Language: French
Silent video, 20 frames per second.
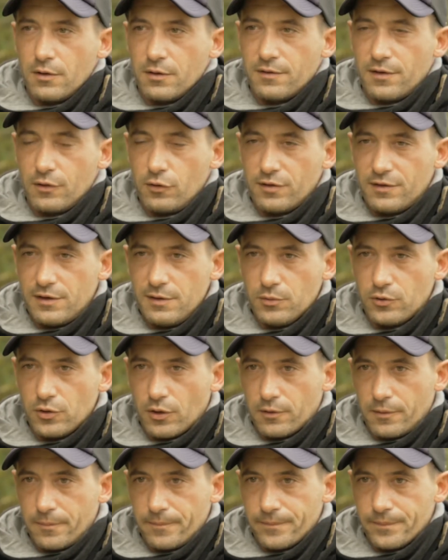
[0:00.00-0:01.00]
c'est le Steam
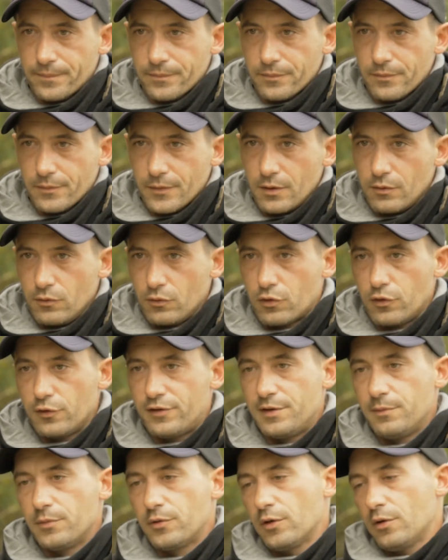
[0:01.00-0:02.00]
Curd. Donc le
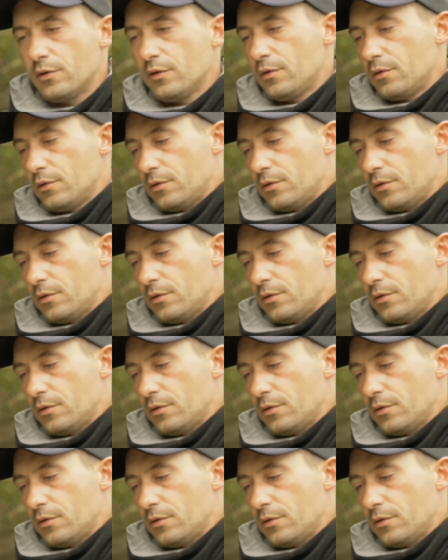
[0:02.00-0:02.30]
Steam Curd,